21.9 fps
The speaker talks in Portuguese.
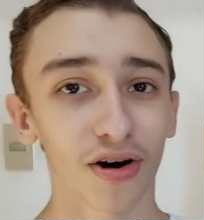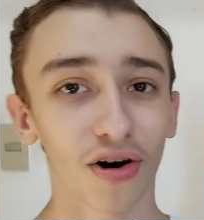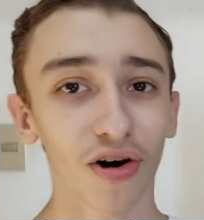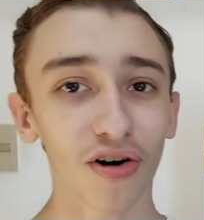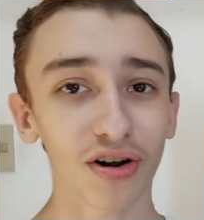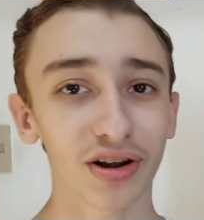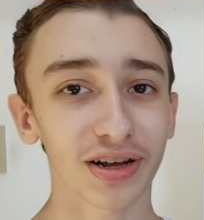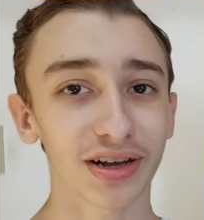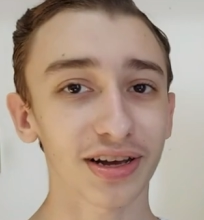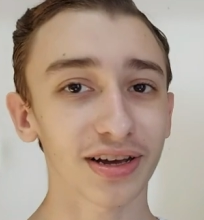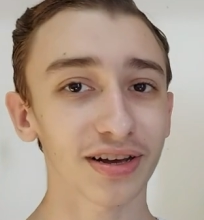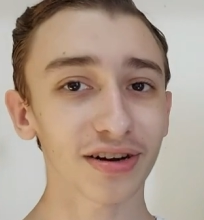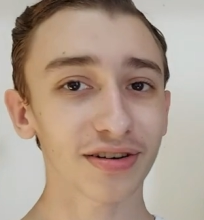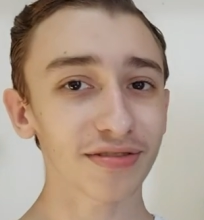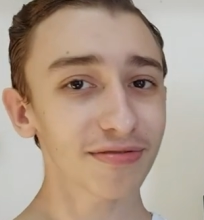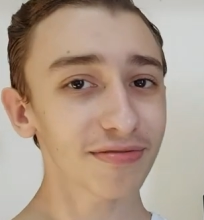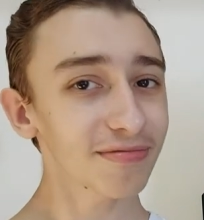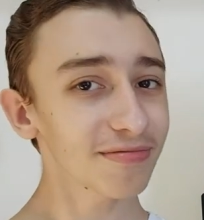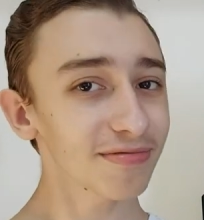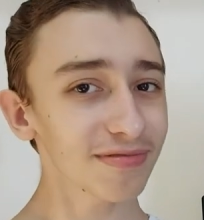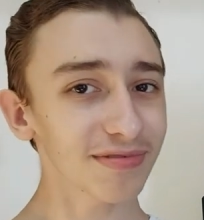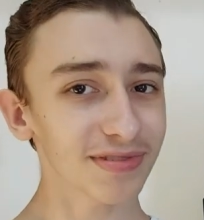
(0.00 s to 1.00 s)
Olha, eu
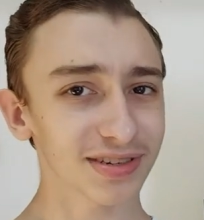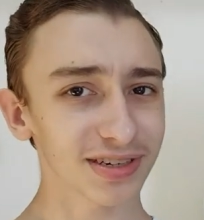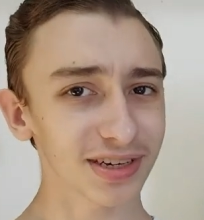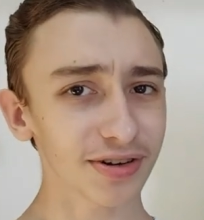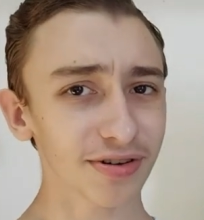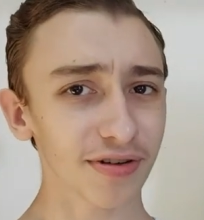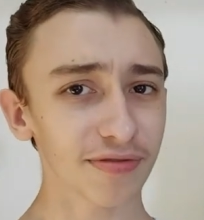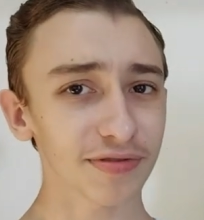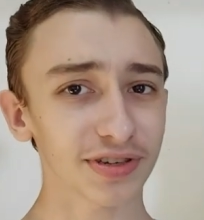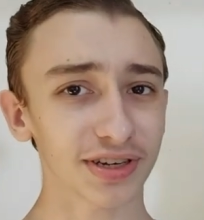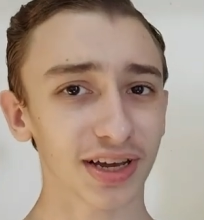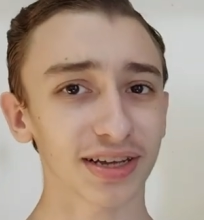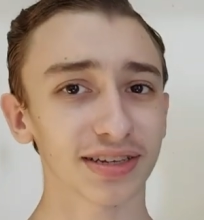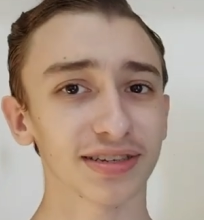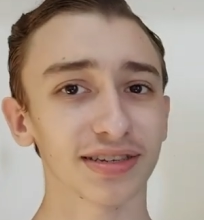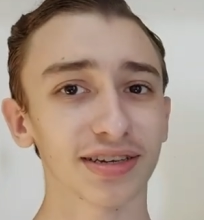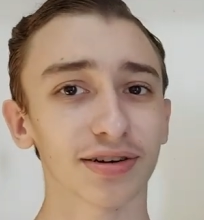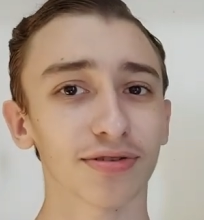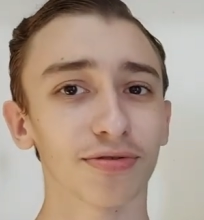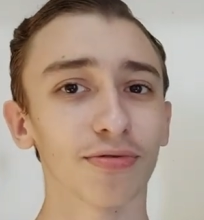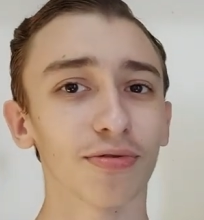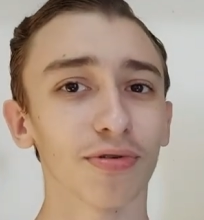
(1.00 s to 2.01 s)
não sei o que você quer
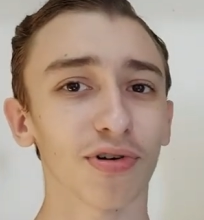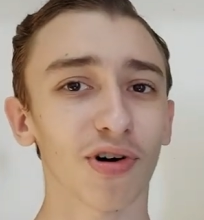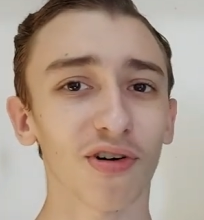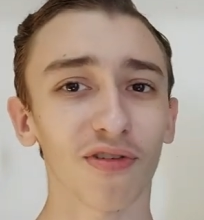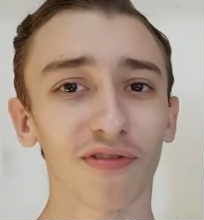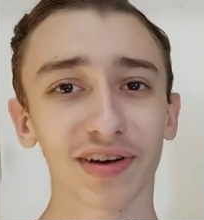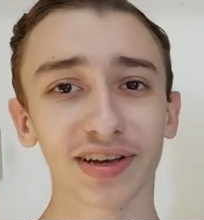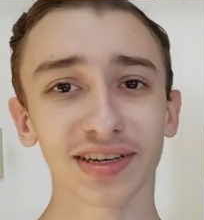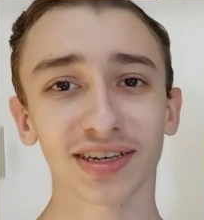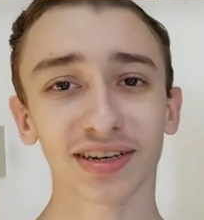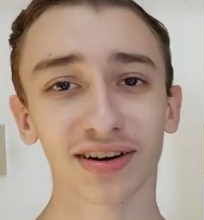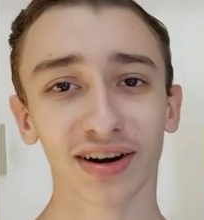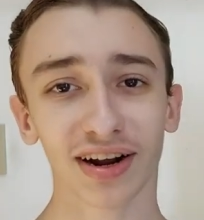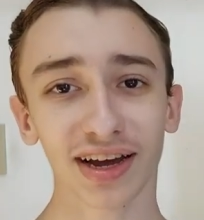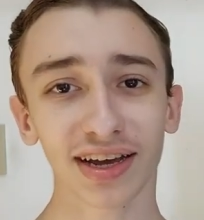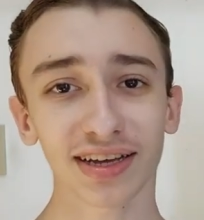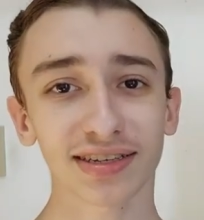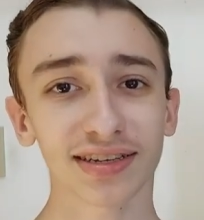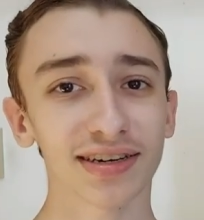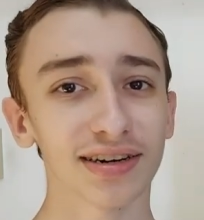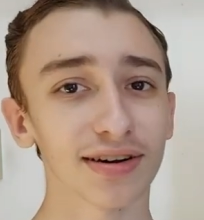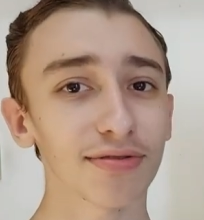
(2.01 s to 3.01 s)
dizer com
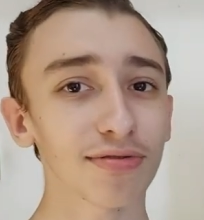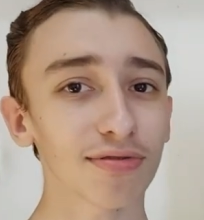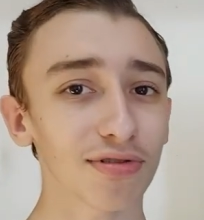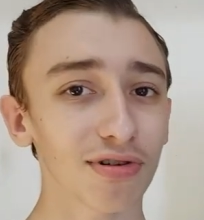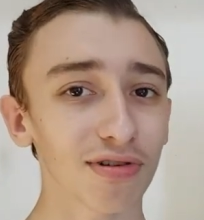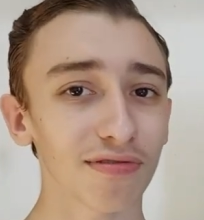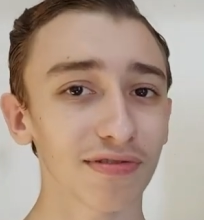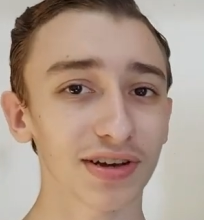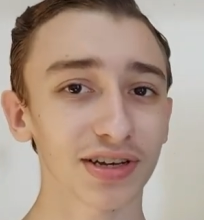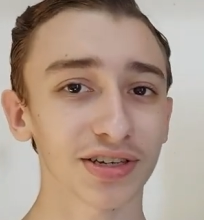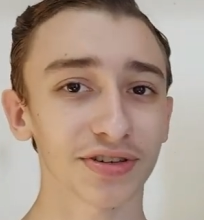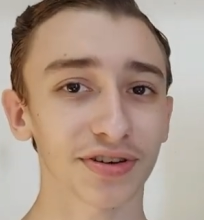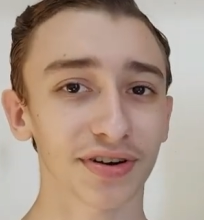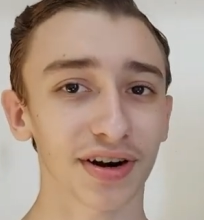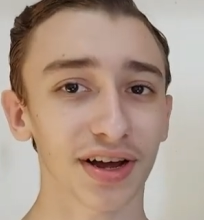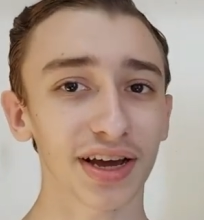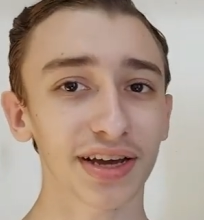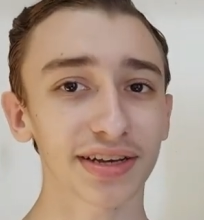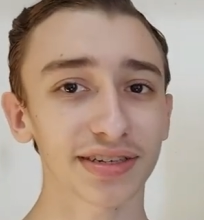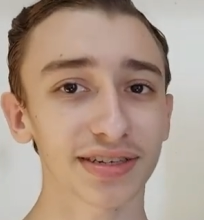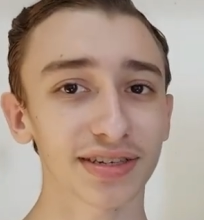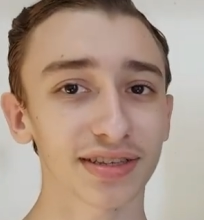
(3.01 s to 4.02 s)
convencionais e não
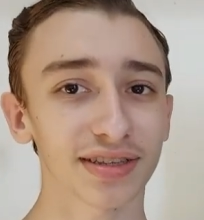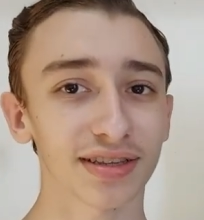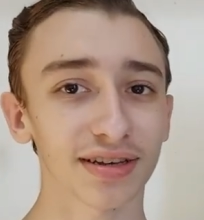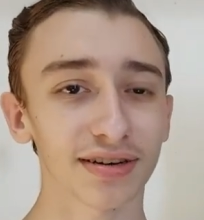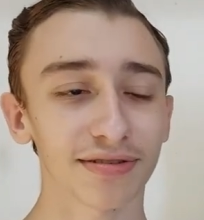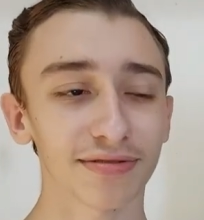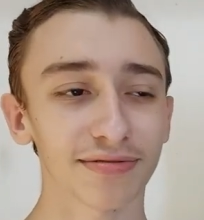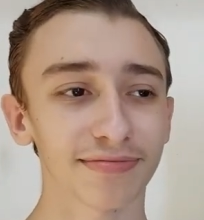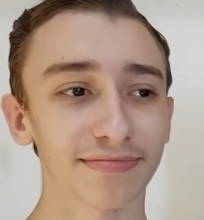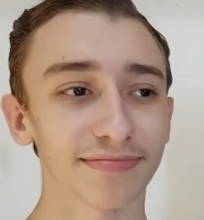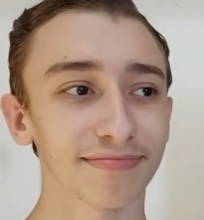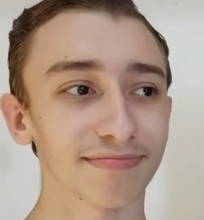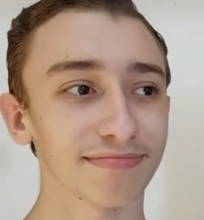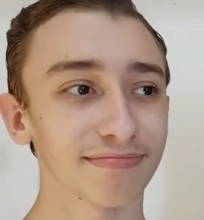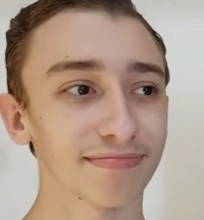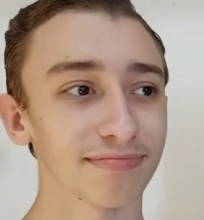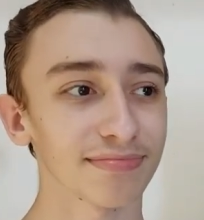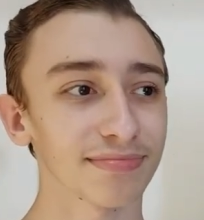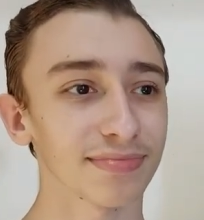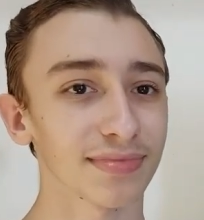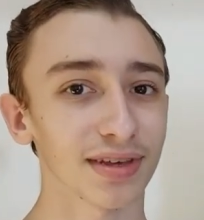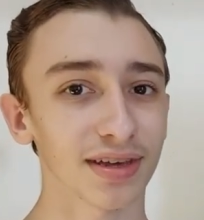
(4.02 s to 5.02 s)
convencionais, então.